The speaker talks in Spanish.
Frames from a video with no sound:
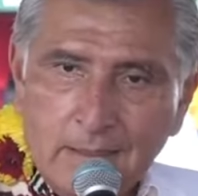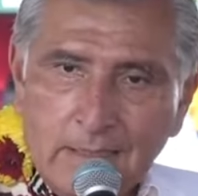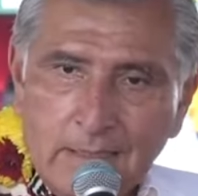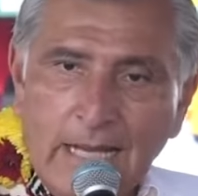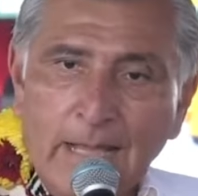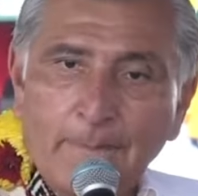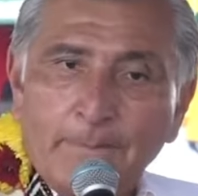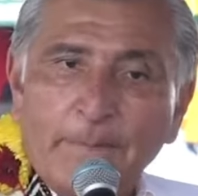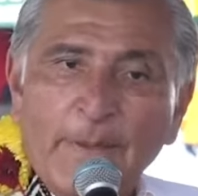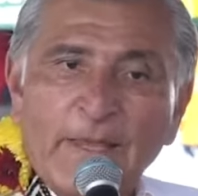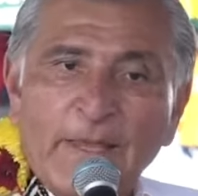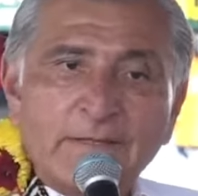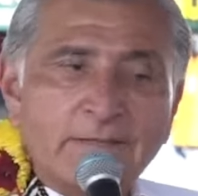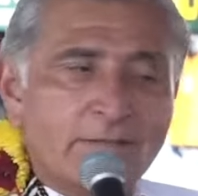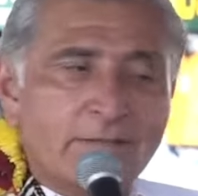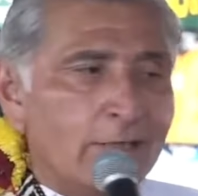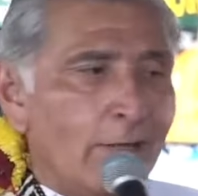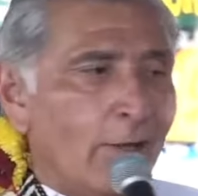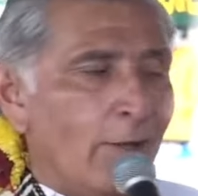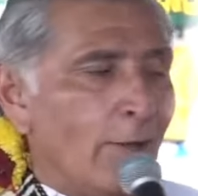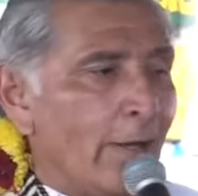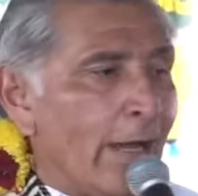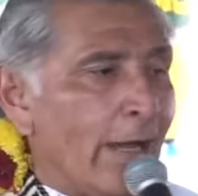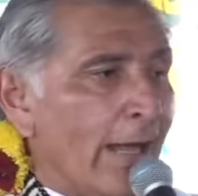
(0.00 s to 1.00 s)
la
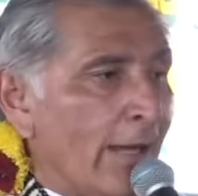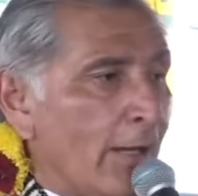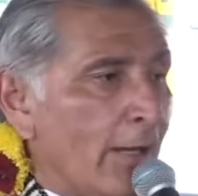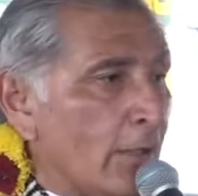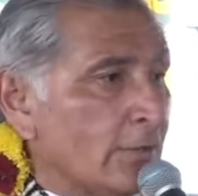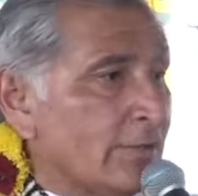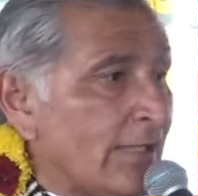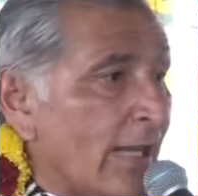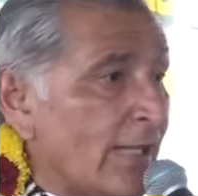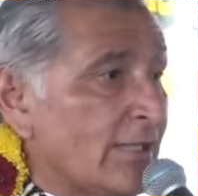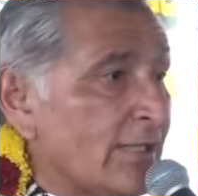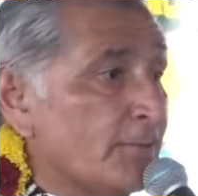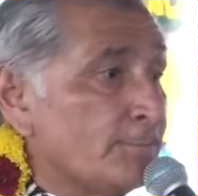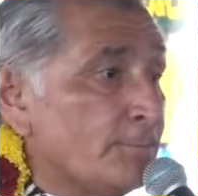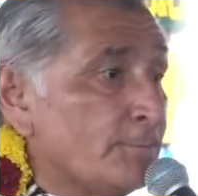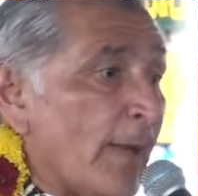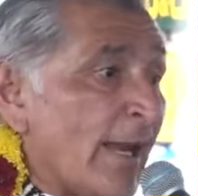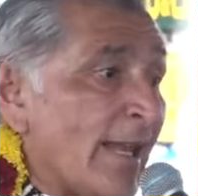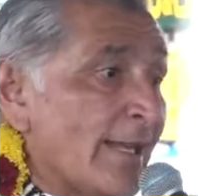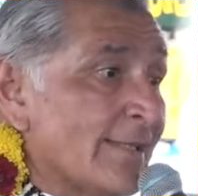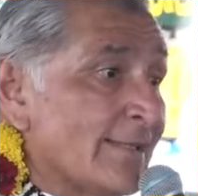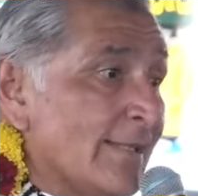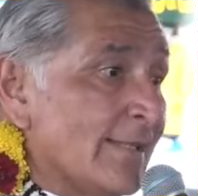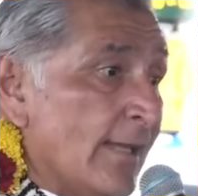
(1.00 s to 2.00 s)
pensión a los
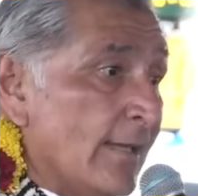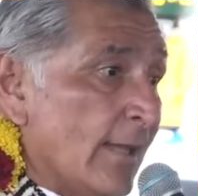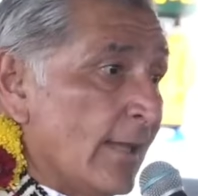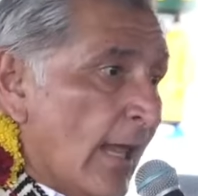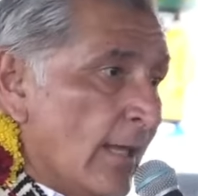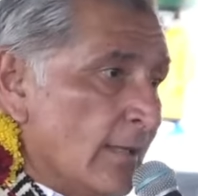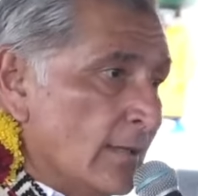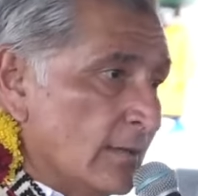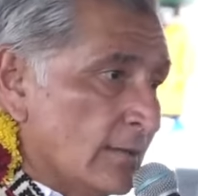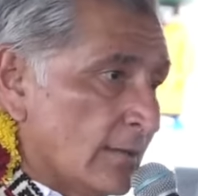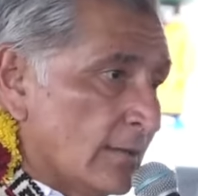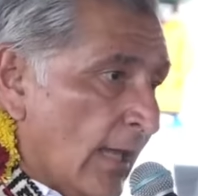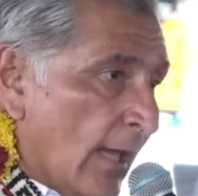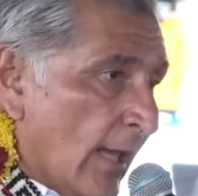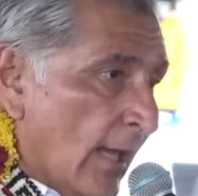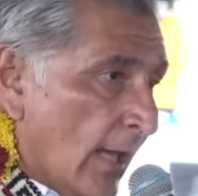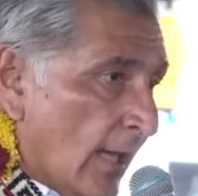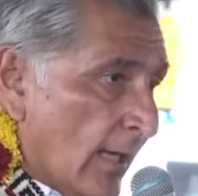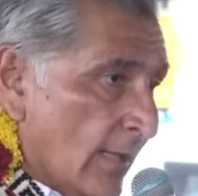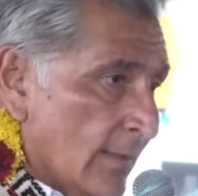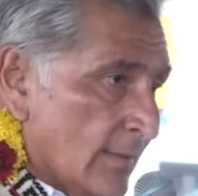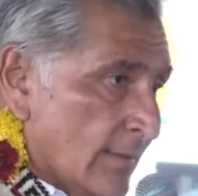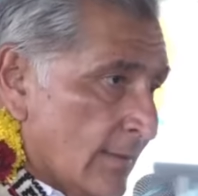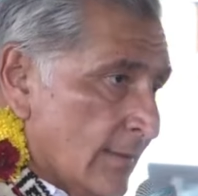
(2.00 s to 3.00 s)

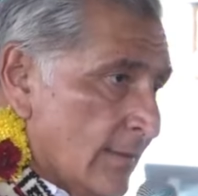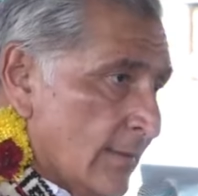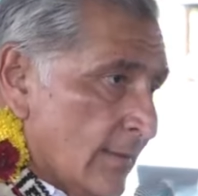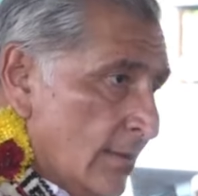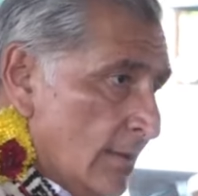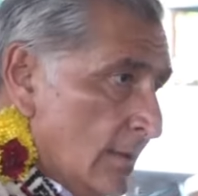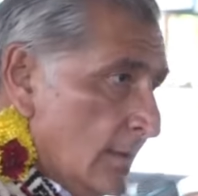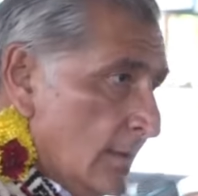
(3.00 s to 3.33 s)
expresidentes.